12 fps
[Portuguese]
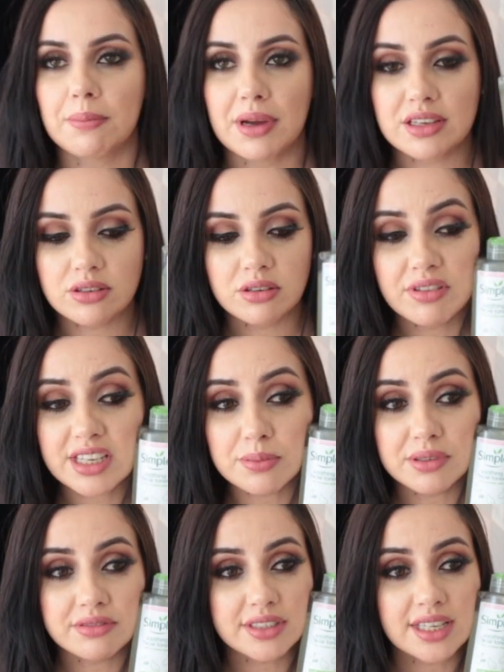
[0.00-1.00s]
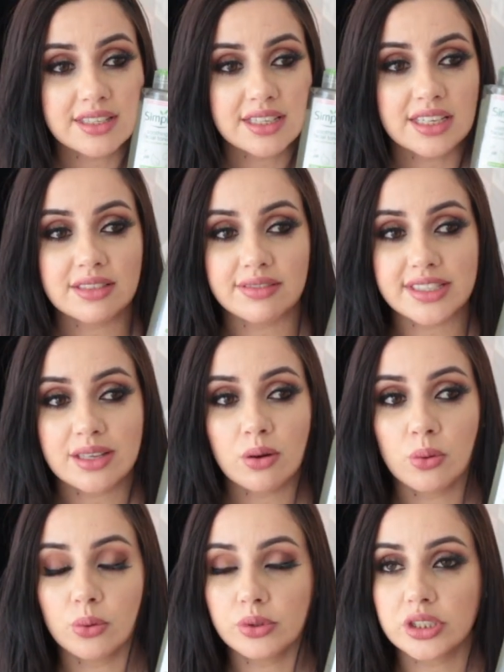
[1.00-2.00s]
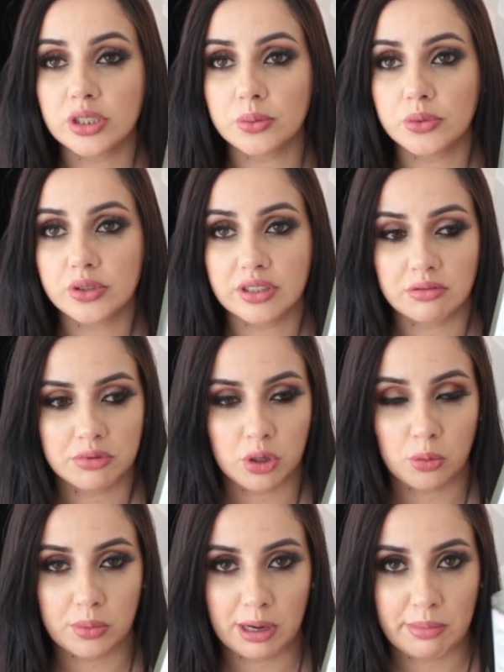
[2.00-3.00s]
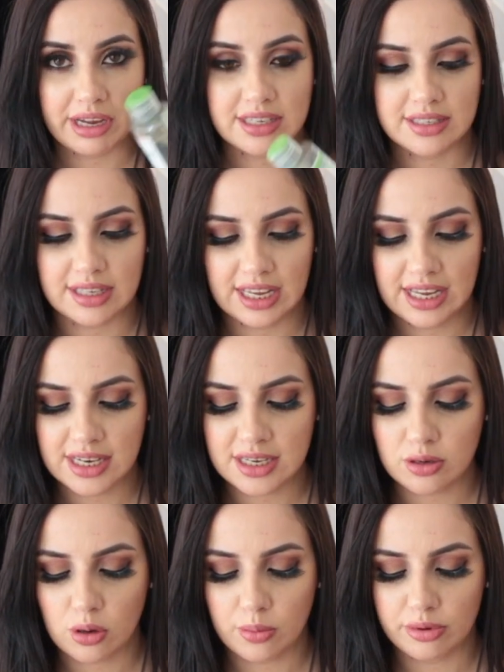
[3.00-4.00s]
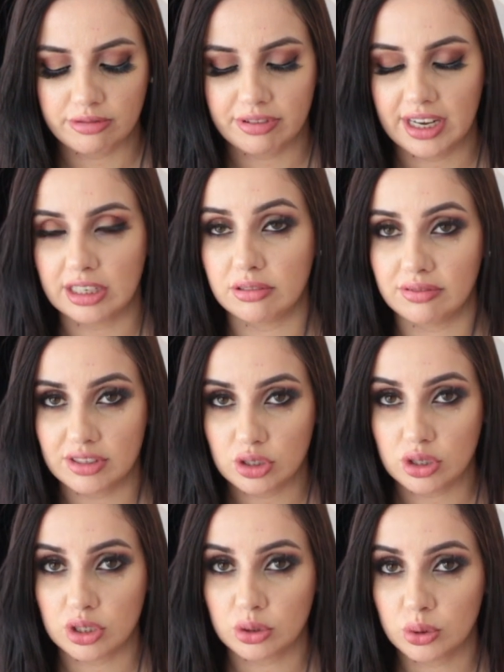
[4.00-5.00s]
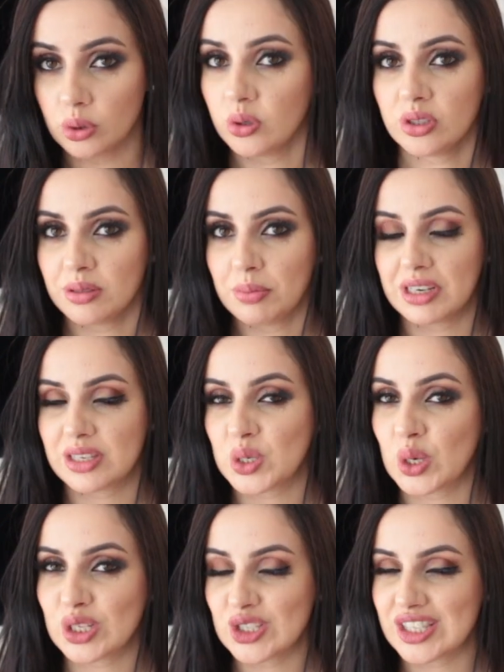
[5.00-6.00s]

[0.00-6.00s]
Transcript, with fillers: mas confesso pra vocês que esse vai ser o último, não vou comprar mais dele, como eu falei no vídeo de tour, pelas coisas de